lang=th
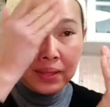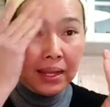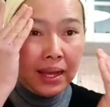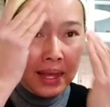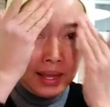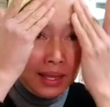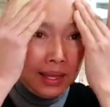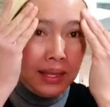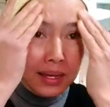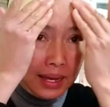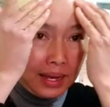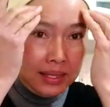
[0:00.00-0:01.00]
นะคะ
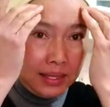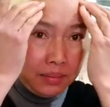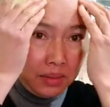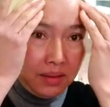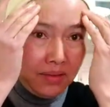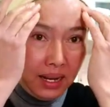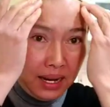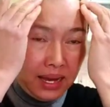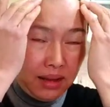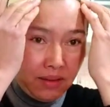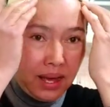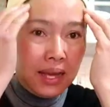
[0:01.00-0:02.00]
ใครที่มีเวลา
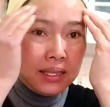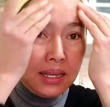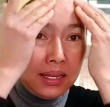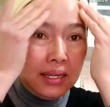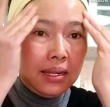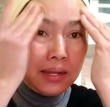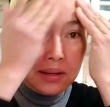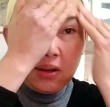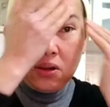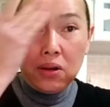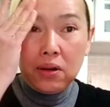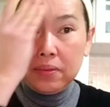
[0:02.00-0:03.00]
ว่างเยอะๆ
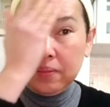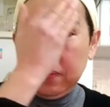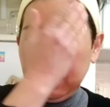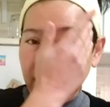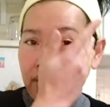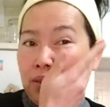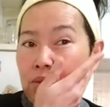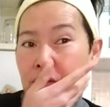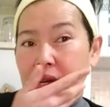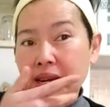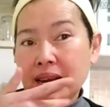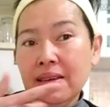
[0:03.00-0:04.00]
ก็น
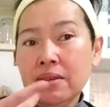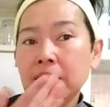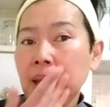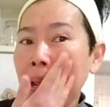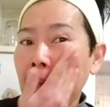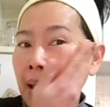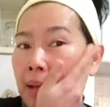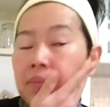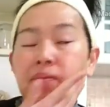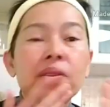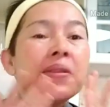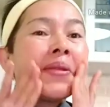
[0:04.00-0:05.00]
วดแล้วแต่ค่ะ
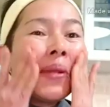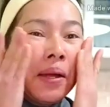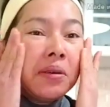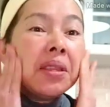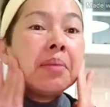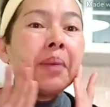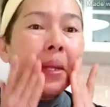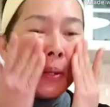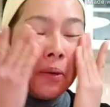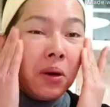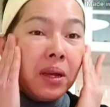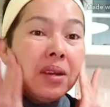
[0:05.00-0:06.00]
แล้วน้ำมัน
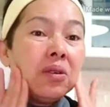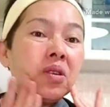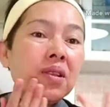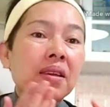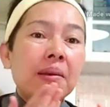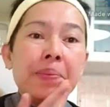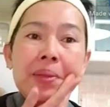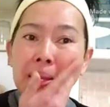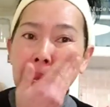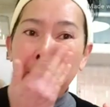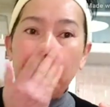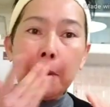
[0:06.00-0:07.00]
ออยล์โรสทิพย์นี่
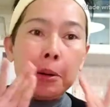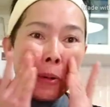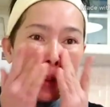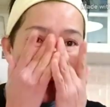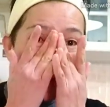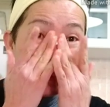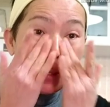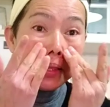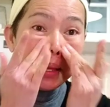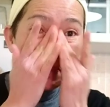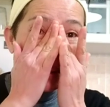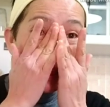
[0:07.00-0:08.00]
นะคะโรสทิพย์นี่
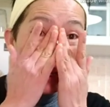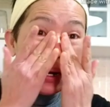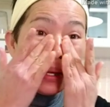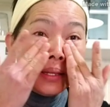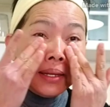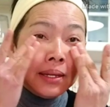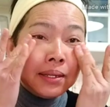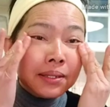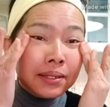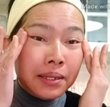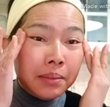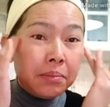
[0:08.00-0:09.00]
นะเป็นอะไรที่
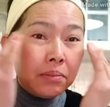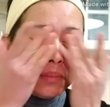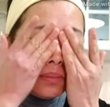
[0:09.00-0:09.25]
ซึม